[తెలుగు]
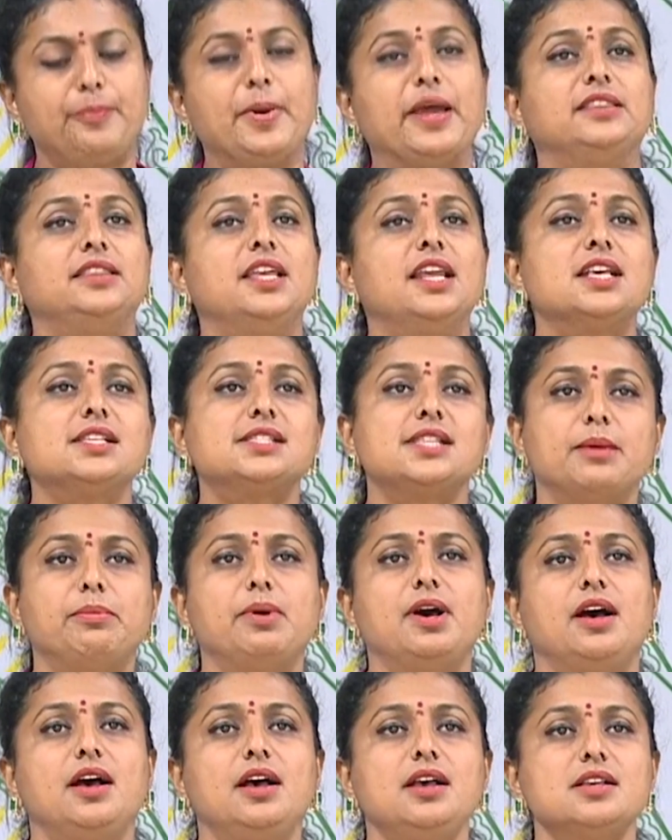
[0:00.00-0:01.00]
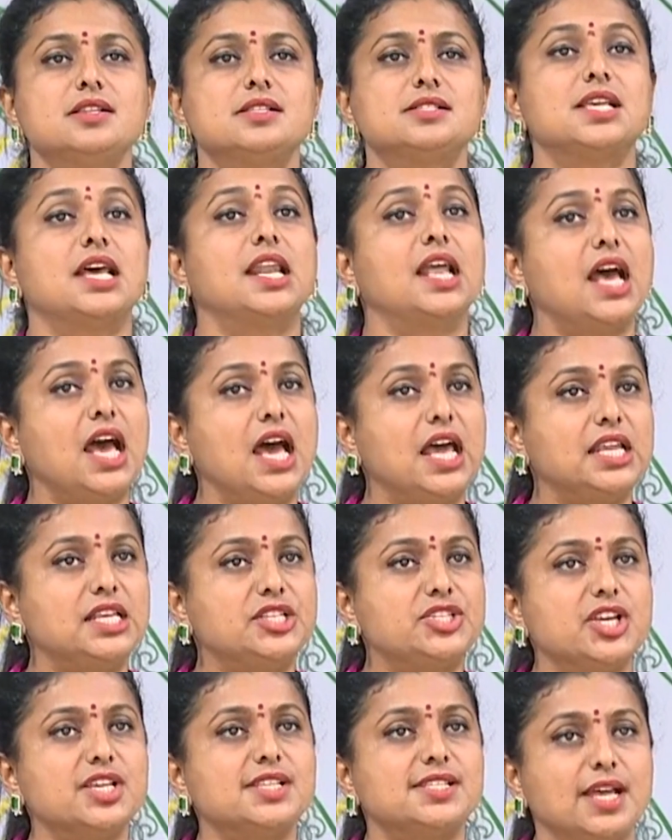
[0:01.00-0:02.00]
పెద్దల సభ సలహాలు
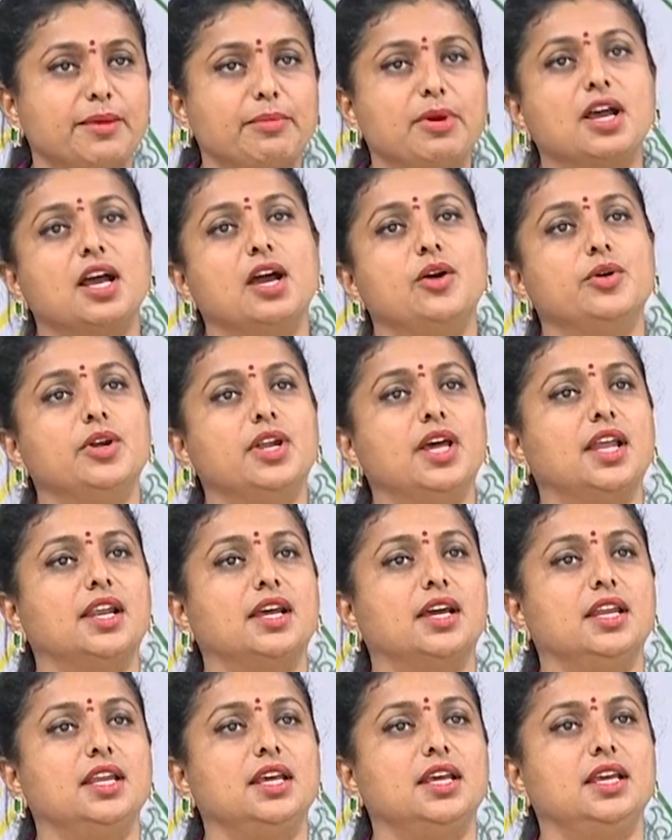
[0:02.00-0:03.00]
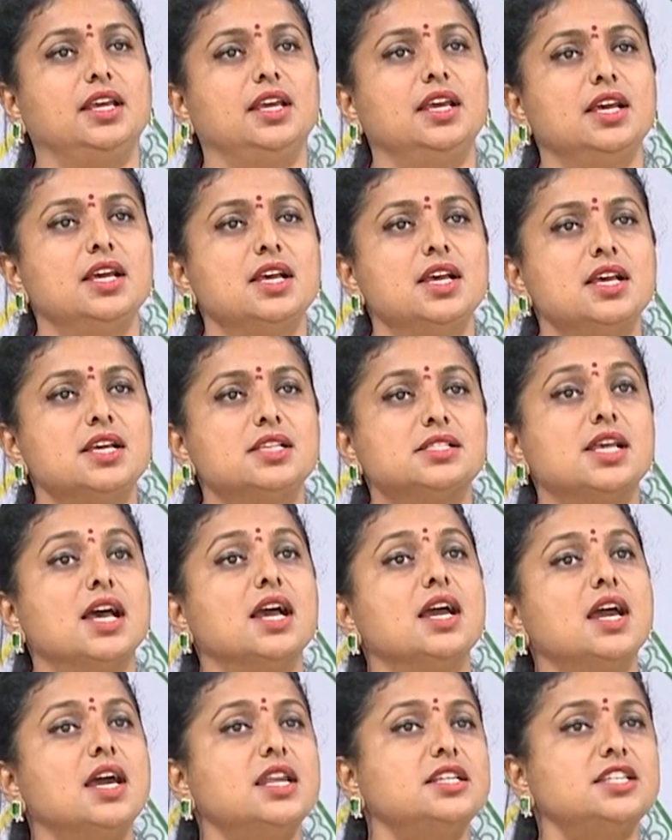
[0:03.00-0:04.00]
ఇచ్చే సభగా ఉండాలి కానీ
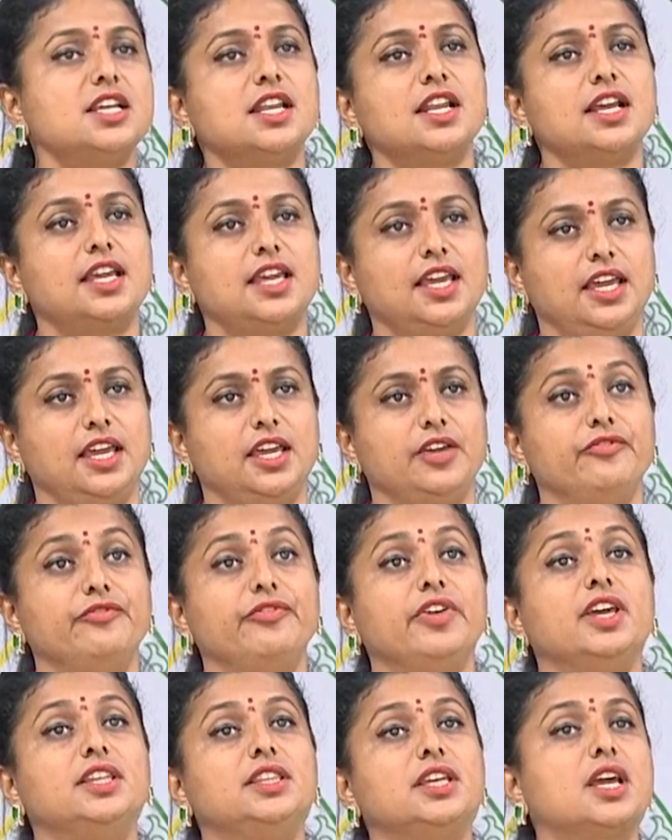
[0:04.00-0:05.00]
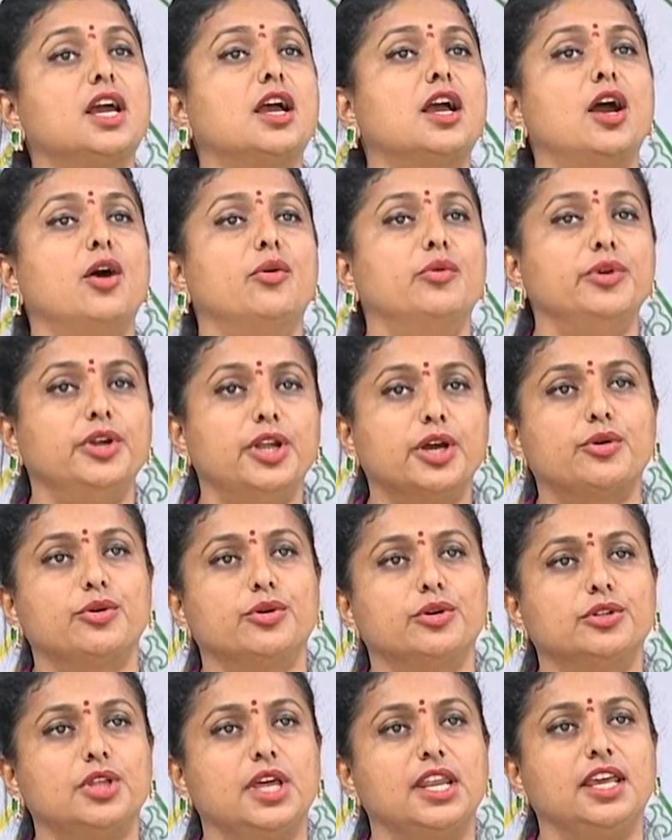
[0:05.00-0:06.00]
సంఘర్షణలకి వేదికగా
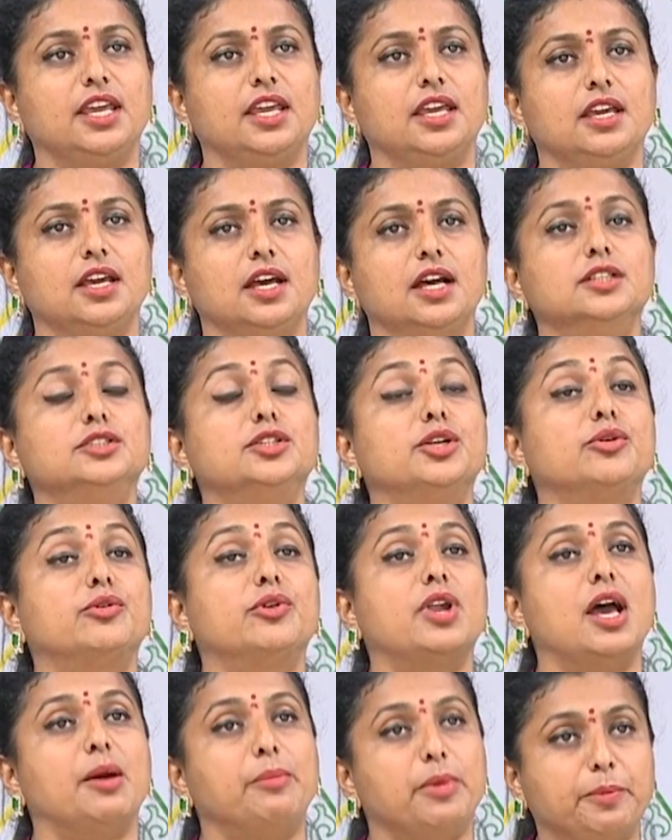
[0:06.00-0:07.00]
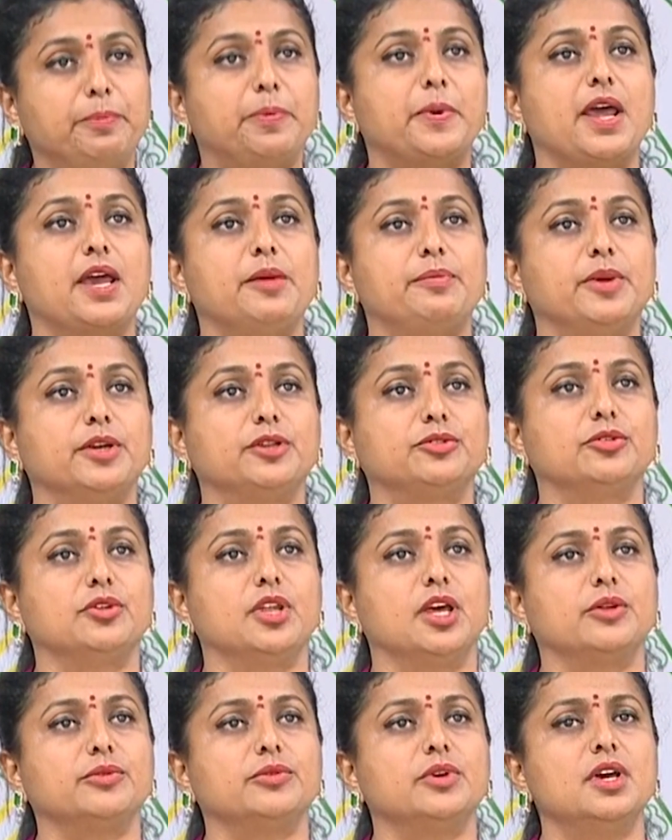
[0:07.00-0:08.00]
ఉండకూడదని అందరూ కూడా
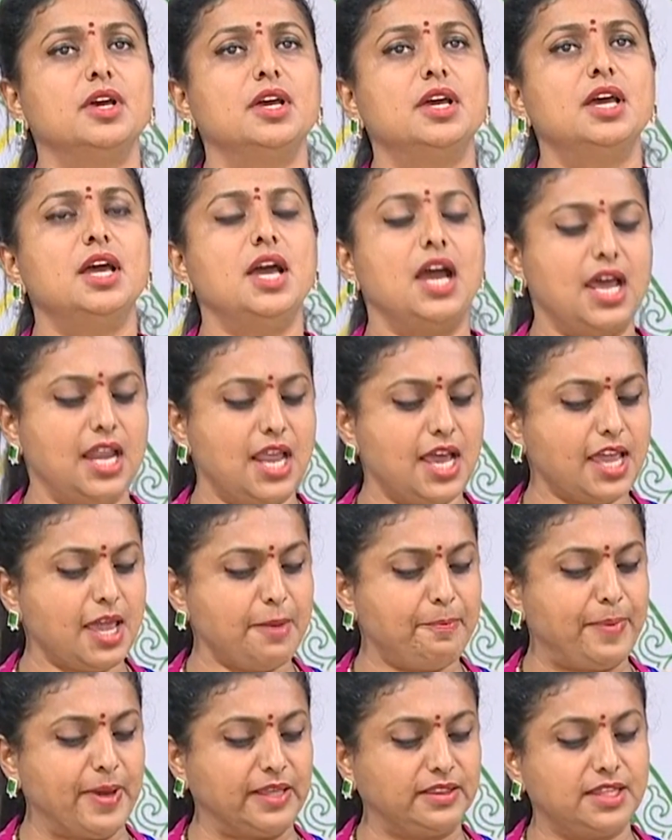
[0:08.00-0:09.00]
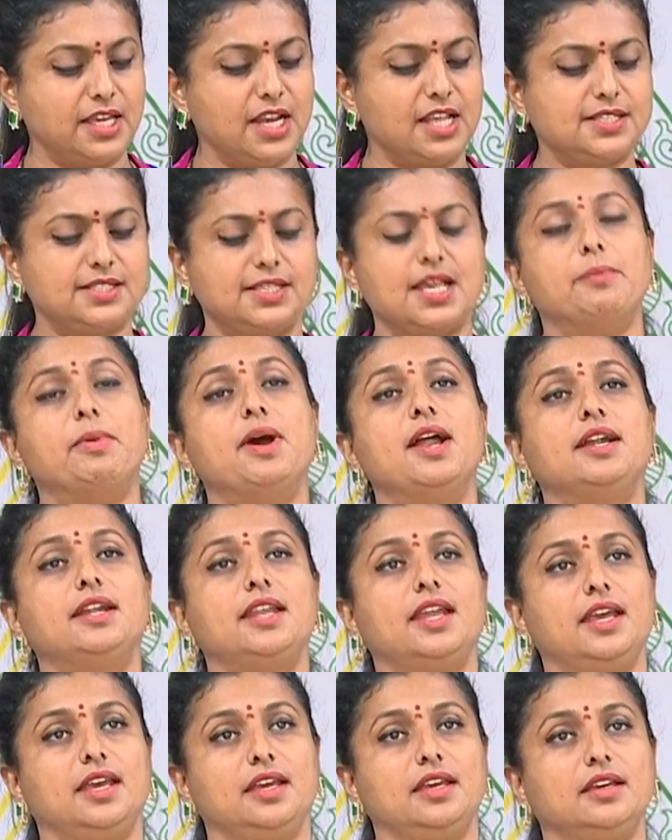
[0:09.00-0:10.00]
అభిప్రాయపడుతున్నారు అలాగే పెద్దల సభ
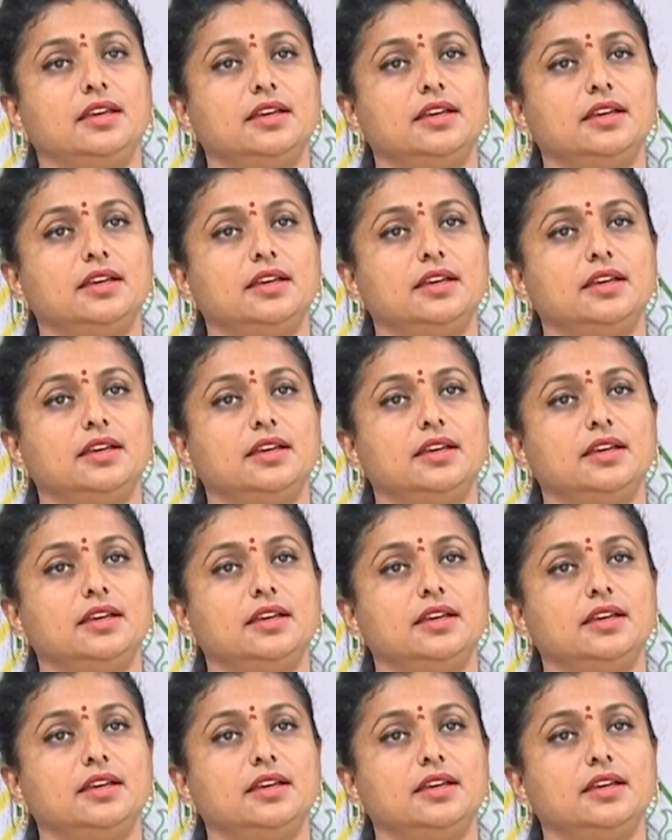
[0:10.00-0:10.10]
అంటే